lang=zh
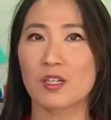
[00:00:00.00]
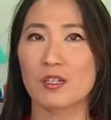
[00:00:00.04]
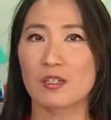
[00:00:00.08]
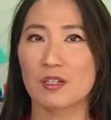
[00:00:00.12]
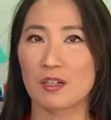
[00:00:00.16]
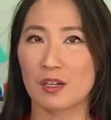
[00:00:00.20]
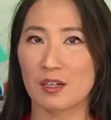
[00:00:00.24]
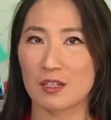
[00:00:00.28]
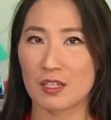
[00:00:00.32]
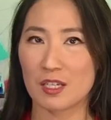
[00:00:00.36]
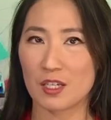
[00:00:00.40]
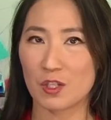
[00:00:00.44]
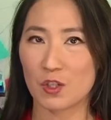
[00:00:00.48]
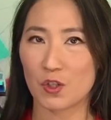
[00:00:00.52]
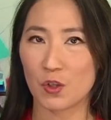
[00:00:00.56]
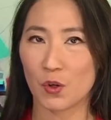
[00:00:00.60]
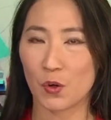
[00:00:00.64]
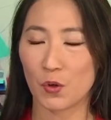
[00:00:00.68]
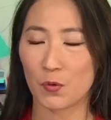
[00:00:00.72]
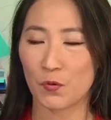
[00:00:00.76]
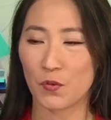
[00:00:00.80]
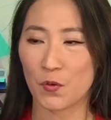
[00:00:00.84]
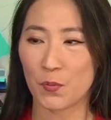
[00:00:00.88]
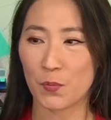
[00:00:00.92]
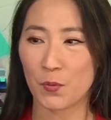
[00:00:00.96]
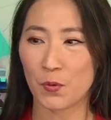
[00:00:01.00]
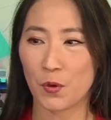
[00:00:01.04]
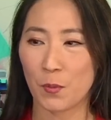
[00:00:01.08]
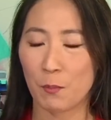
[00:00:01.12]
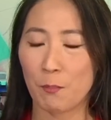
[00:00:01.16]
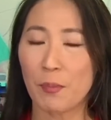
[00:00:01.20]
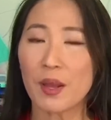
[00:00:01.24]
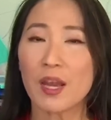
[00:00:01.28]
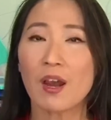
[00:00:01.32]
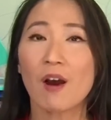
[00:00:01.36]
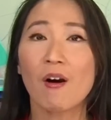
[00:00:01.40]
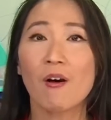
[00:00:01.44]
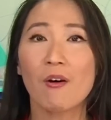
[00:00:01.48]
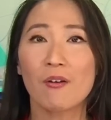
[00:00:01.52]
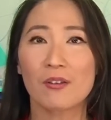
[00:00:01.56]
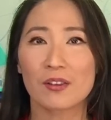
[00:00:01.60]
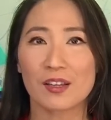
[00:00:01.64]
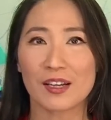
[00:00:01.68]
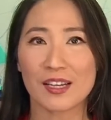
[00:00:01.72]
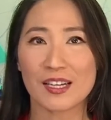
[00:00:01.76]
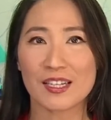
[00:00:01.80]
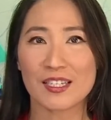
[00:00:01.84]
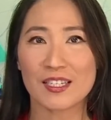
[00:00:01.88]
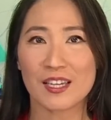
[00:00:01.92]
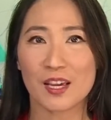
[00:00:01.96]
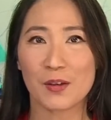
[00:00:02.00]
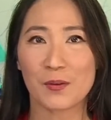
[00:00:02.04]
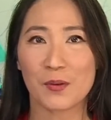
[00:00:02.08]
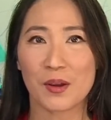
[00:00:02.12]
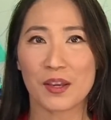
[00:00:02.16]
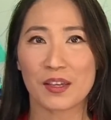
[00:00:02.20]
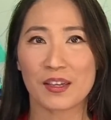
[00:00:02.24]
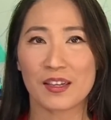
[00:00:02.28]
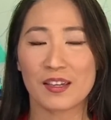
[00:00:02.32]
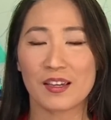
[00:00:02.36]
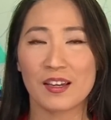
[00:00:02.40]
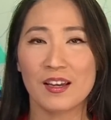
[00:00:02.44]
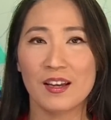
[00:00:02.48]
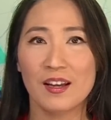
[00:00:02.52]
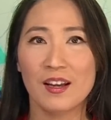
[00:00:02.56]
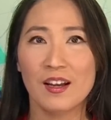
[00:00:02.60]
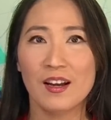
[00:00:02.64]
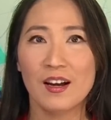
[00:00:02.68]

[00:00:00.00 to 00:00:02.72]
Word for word: 这个气球风波背后的一些原因。